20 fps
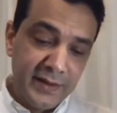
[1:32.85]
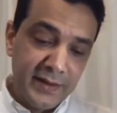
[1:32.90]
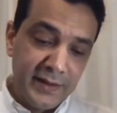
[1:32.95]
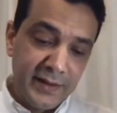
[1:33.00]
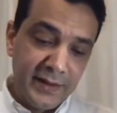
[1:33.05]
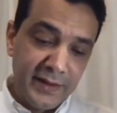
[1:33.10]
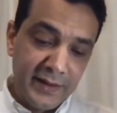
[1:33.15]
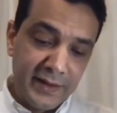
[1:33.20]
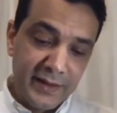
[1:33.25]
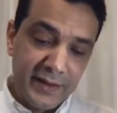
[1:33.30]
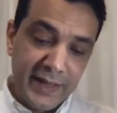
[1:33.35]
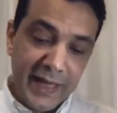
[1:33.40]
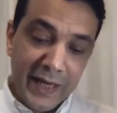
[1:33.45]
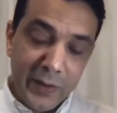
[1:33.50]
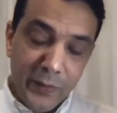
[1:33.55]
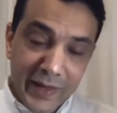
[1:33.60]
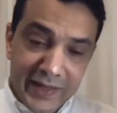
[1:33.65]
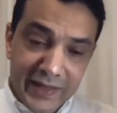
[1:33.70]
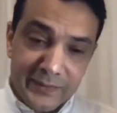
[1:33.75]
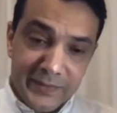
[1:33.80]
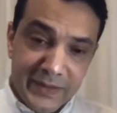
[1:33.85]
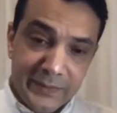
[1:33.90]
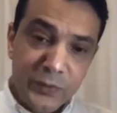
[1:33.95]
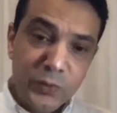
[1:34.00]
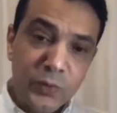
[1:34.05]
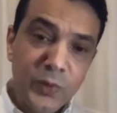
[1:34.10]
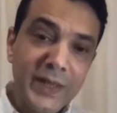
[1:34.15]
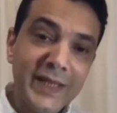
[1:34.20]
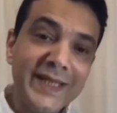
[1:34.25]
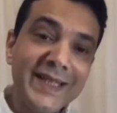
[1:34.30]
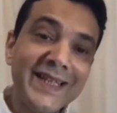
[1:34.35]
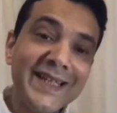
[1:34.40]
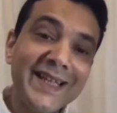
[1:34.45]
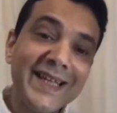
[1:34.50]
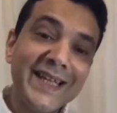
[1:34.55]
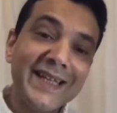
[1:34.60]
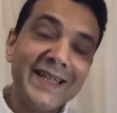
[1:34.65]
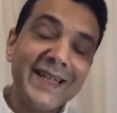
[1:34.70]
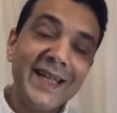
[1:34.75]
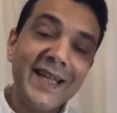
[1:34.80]
العوالم دي بنقول عليها
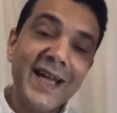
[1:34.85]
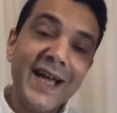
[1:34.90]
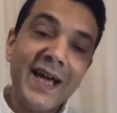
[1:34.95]
كانها